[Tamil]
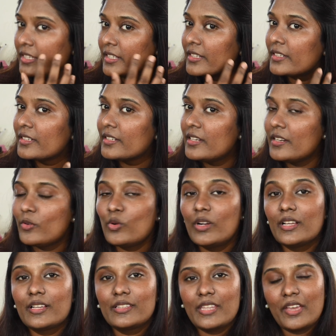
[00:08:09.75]
இருக்குது
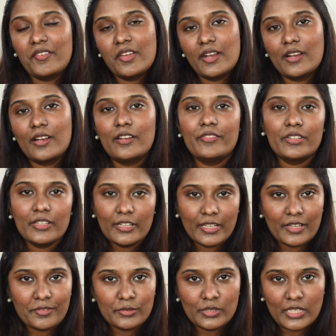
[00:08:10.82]
உங்களுக்கு தேவையான அளவுக்கு
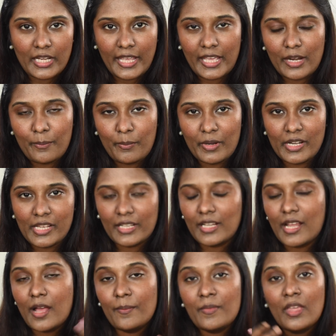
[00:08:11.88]
நீங்கள் வந்து லேயர் அப்
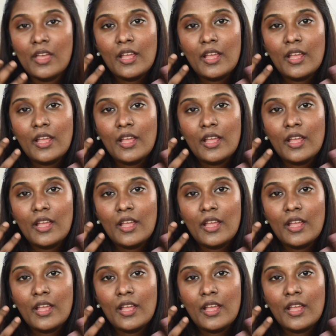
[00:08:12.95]
பண்ணிக்கலாம்